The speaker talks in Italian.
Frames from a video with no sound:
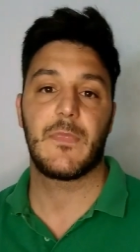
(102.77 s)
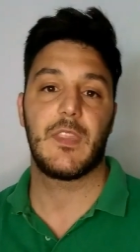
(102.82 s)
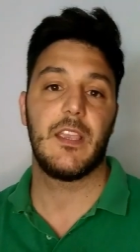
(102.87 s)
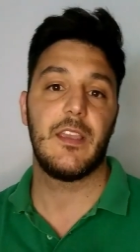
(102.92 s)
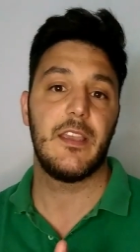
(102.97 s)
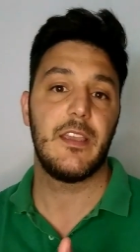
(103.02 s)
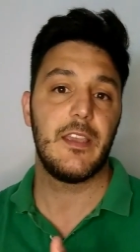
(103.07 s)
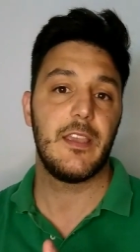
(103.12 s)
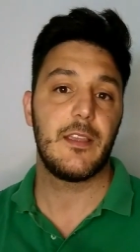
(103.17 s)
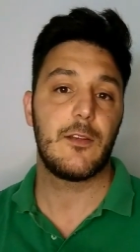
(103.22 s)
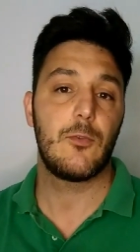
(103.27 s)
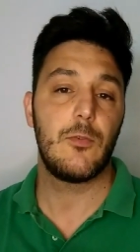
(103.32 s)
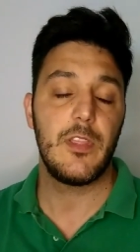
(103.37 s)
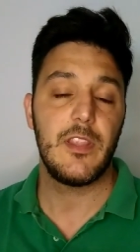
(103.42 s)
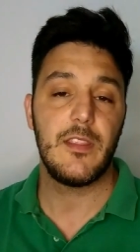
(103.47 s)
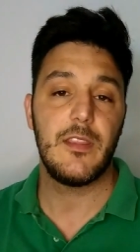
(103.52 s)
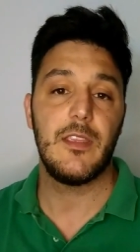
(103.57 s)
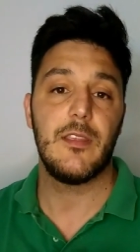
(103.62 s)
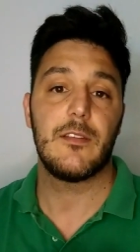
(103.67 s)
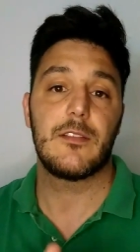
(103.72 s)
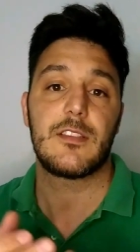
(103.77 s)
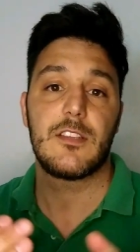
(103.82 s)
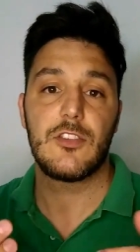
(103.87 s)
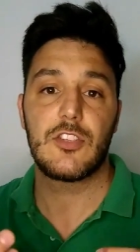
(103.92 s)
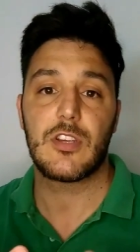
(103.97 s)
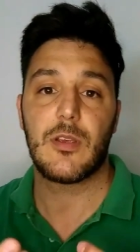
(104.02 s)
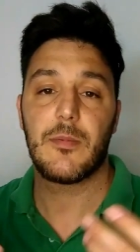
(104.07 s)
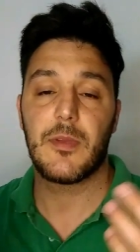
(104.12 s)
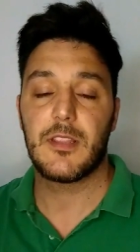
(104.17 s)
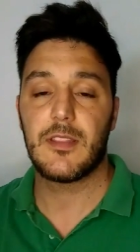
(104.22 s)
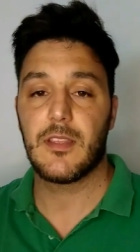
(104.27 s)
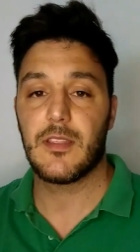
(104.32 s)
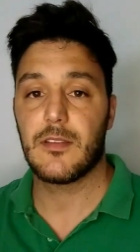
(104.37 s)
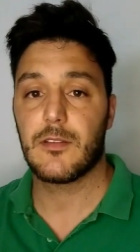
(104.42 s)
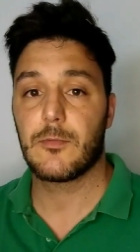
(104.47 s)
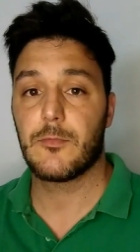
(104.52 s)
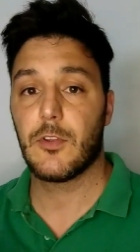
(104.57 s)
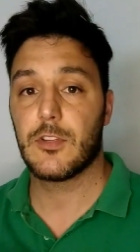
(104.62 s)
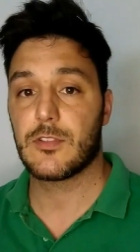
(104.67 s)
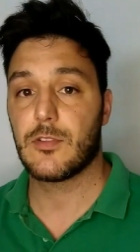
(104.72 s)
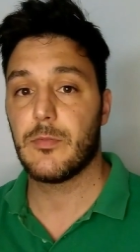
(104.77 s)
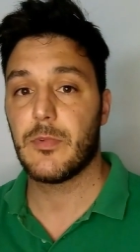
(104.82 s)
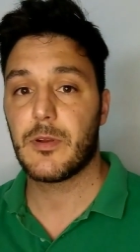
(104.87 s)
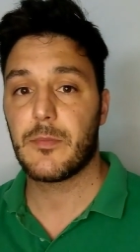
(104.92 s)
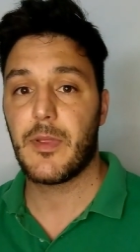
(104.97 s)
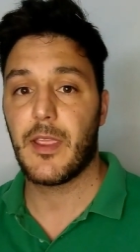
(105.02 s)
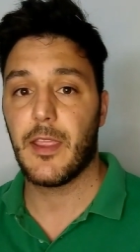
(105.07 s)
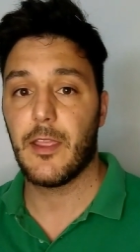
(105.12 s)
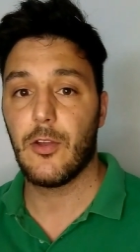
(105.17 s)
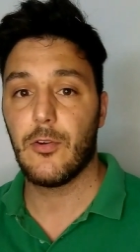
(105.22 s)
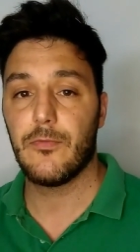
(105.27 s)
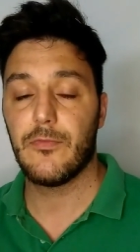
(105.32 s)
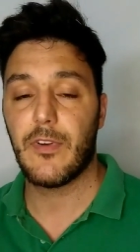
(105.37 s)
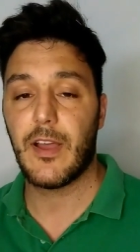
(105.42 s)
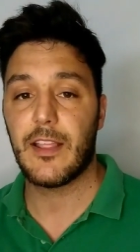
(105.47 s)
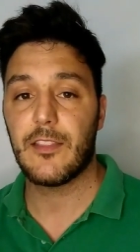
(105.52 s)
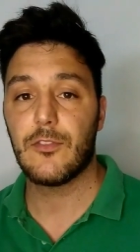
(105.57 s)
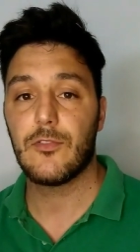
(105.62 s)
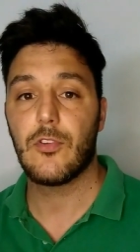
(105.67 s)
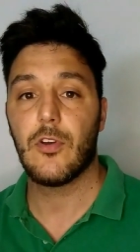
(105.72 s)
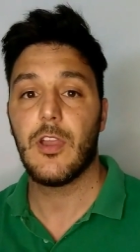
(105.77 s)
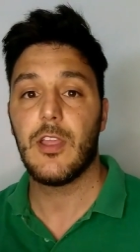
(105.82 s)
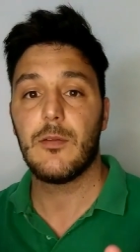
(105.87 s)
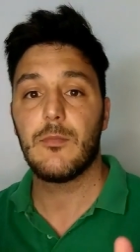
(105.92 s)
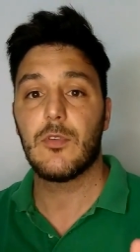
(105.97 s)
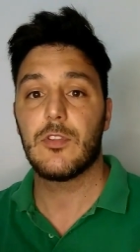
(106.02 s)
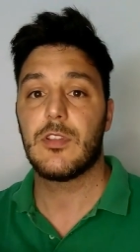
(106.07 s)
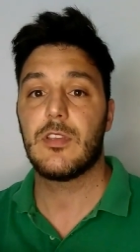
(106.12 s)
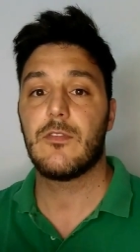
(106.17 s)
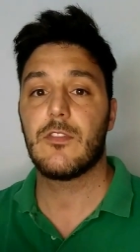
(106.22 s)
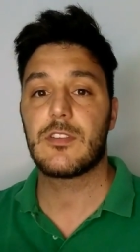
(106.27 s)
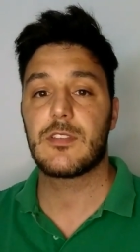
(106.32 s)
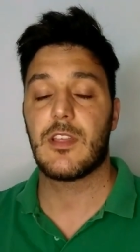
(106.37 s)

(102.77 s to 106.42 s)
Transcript: Eh, quindi sinceramente questo per me è un vanto e il motivo